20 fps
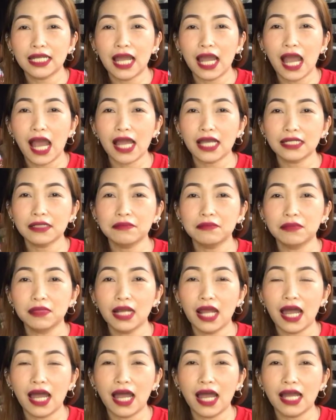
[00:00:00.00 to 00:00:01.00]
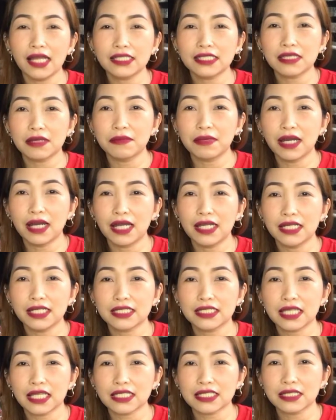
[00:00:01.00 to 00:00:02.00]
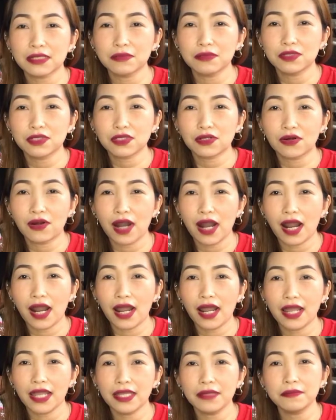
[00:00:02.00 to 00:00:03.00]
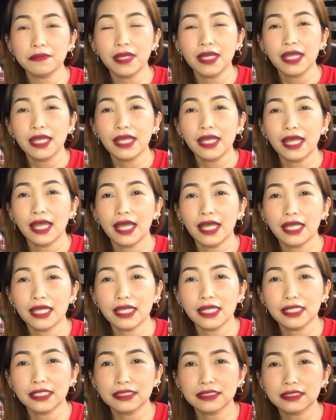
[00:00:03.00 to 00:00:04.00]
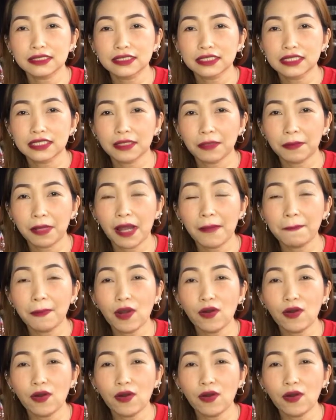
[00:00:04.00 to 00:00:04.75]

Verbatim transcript: ng aking vlog, sa mga nagsasubscribe. And sa mga